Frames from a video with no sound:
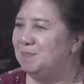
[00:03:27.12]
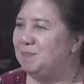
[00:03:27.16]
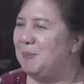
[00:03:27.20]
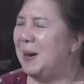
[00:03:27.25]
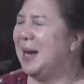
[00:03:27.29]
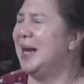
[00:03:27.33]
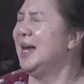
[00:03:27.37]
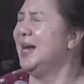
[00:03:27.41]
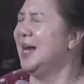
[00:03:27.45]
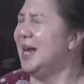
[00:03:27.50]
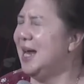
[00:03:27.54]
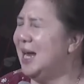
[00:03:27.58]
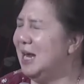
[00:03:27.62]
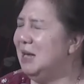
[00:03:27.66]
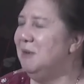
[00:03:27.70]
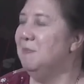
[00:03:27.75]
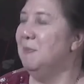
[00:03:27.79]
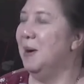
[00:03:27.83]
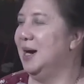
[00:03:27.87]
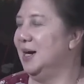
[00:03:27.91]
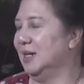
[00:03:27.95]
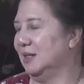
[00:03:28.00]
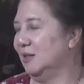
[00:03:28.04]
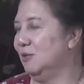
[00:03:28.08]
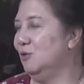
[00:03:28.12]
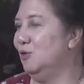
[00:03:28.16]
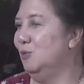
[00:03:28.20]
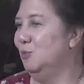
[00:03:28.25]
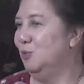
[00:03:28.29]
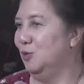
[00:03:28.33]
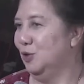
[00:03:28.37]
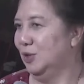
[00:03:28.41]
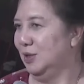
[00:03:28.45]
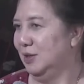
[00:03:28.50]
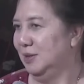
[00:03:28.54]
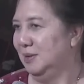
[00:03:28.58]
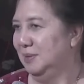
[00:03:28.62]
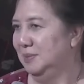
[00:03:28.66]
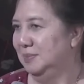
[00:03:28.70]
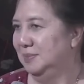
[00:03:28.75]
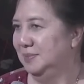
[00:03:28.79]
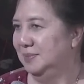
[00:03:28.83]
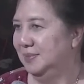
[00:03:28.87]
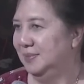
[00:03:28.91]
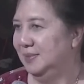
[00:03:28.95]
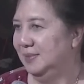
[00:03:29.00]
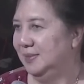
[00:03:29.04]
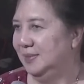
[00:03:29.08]
Pengen banget ngumpul.
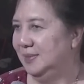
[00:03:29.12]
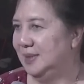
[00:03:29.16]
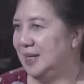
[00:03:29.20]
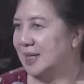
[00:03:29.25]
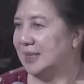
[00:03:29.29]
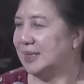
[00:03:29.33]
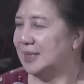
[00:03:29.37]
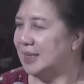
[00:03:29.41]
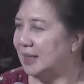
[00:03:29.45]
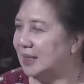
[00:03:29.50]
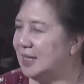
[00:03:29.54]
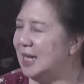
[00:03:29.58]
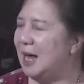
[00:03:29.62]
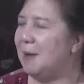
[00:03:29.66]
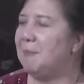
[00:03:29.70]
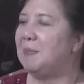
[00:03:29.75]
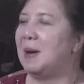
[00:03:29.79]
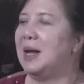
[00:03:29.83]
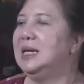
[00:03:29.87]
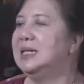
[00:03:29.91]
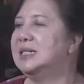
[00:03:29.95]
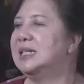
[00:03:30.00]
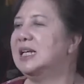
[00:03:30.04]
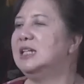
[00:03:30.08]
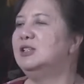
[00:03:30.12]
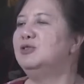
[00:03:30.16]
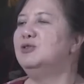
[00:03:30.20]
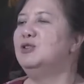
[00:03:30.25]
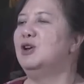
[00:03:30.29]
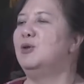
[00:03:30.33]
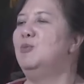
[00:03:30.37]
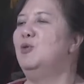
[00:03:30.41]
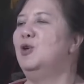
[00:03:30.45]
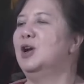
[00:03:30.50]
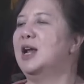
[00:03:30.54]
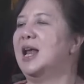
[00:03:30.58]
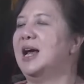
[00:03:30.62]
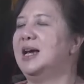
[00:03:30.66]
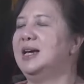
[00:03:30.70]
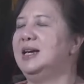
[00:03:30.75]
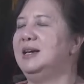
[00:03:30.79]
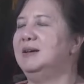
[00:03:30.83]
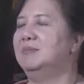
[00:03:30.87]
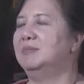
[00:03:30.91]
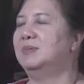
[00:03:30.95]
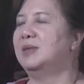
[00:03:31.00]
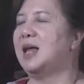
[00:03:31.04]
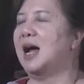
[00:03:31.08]
Nah setiap kali saya sudah mulai
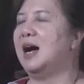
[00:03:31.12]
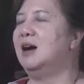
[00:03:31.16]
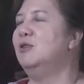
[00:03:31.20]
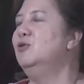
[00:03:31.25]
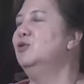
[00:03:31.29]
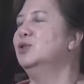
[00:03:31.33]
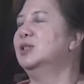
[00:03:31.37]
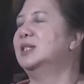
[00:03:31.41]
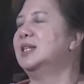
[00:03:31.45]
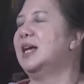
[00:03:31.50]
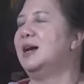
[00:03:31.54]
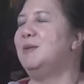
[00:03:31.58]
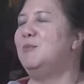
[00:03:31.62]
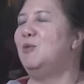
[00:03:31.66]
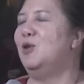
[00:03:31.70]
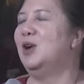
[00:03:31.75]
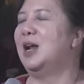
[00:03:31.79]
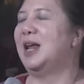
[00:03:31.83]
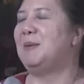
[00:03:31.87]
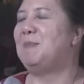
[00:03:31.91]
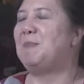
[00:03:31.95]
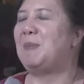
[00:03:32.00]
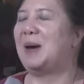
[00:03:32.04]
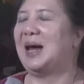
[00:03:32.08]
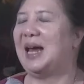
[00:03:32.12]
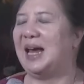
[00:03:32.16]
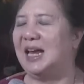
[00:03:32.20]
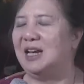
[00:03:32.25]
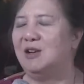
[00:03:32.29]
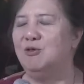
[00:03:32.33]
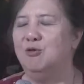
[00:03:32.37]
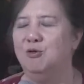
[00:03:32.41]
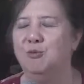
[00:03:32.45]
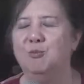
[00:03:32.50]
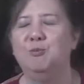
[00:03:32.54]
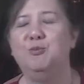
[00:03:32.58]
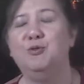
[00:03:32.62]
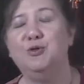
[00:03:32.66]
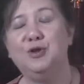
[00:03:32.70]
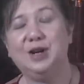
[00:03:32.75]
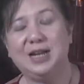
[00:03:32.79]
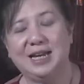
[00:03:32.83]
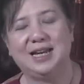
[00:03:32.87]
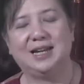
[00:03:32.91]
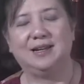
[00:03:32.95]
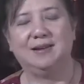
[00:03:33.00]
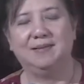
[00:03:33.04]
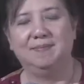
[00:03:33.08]
tahu saya mulai pengen
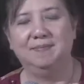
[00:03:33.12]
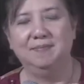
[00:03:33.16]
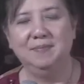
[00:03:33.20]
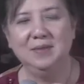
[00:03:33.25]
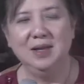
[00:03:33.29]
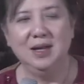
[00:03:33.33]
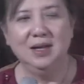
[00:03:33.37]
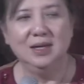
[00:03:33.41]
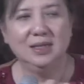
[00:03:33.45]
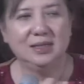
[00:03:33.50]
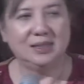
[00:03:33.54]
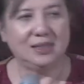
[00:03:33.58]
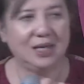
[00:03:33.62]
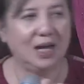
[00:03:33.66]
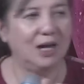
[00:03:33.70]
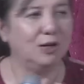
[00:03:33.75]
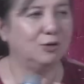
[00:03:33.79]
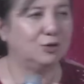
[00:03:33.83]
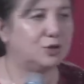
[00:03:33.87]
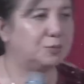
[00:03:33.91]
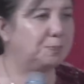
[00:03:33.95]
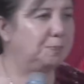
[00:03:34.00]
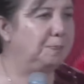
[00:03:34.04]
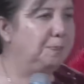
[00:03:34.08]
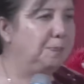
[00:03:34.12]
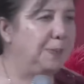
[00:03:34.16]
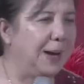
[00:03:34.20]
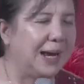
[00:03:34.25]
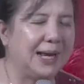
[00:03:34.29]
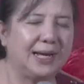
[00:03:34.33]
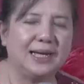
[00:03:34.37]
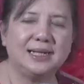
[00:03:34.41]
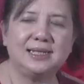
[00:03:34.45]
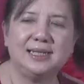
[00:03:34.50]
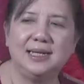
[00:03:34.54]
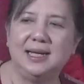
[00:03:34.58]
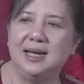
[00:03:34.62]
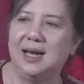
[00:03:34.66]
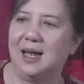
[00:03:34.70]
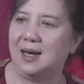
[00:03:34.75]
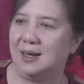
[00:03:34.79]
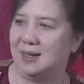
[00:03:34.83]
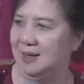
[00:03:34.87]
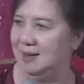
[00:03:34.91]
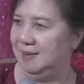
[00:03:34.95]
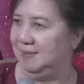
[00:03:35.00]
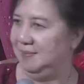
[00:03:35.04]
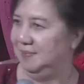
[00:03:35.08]
ngumpulin saya harus beresin
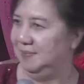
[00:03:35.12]
lagi.